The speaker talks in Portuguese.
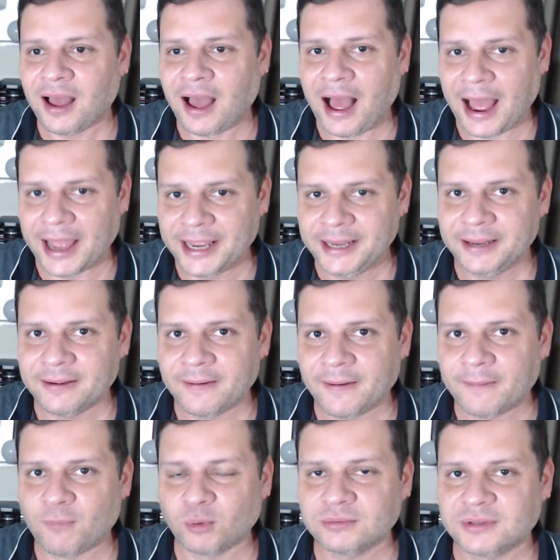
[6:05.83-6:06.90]
aí
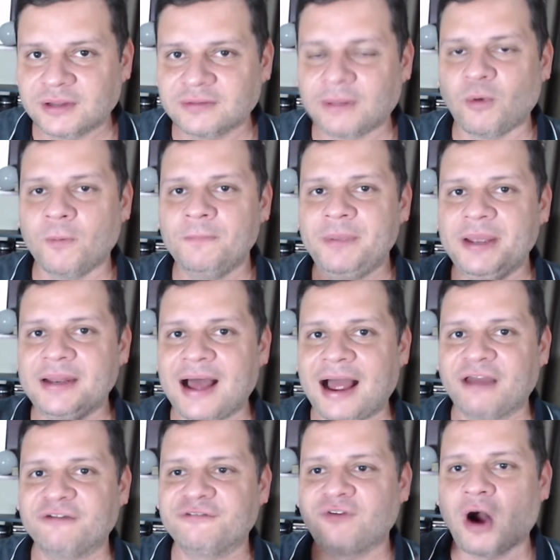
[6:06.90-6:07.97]
montando a mobília, a
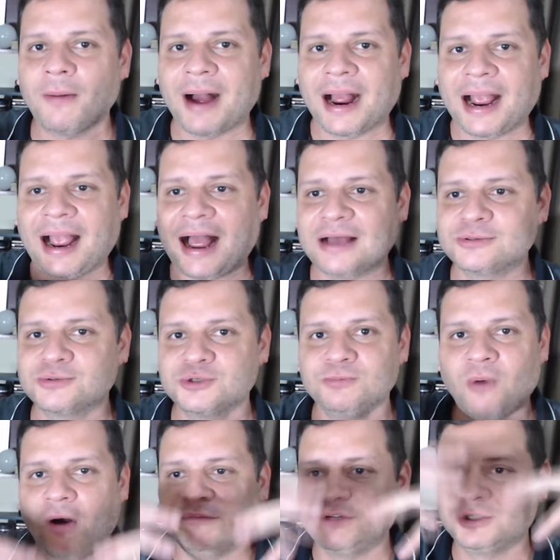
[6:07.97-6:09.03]
reforma, a casa, os
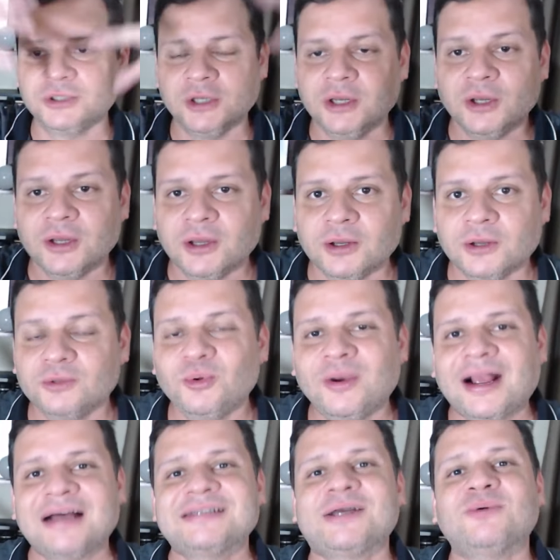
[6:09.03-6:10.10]
móveis do
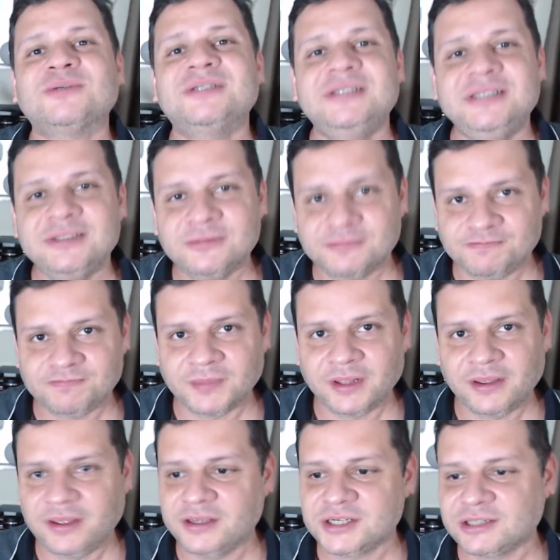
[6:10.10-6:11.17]
casalzinho
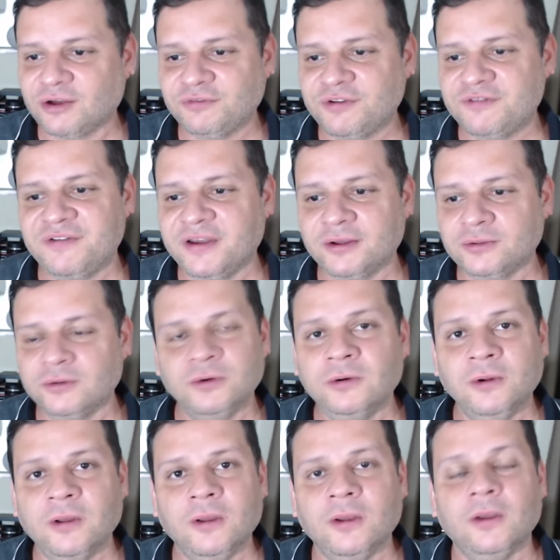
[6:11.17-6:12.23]
que estão
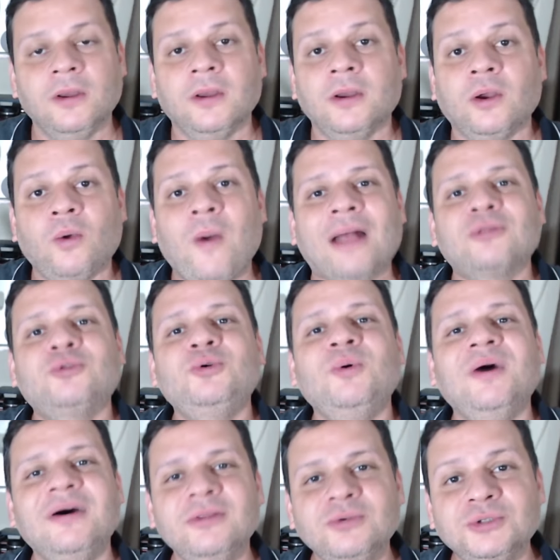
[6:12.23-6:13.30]
vivendo quatro
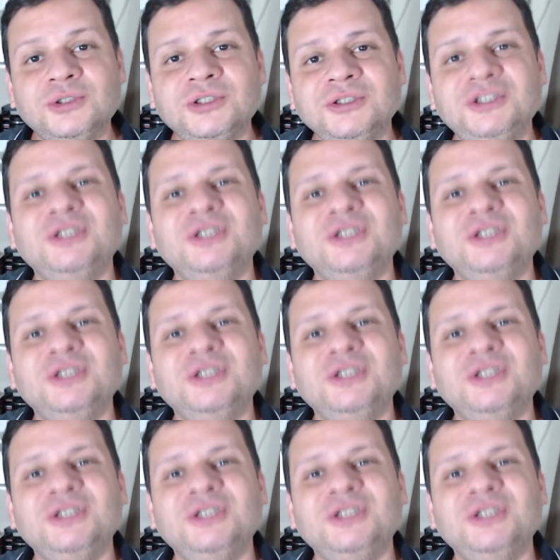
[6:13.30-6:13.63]
anos de